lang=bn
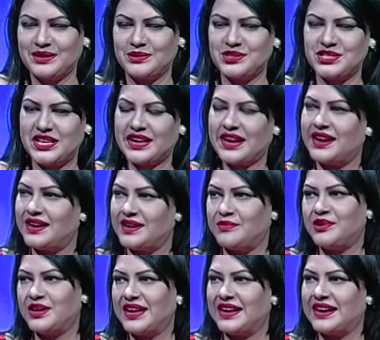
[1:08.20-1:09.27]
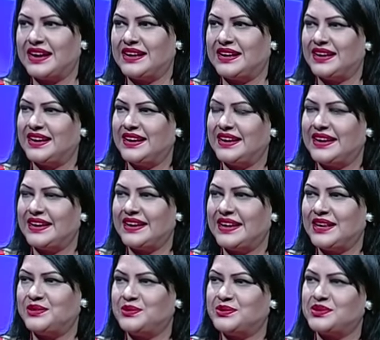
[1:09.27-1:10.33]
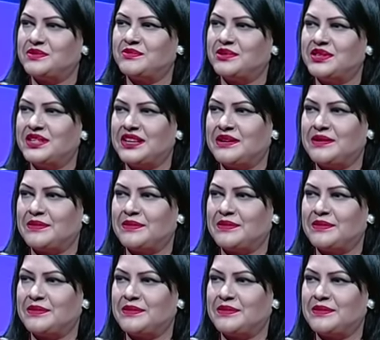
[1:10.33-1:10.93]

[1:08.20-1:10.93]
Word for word: তো সেকাল এবং একাল এই দুটোর মধ্যে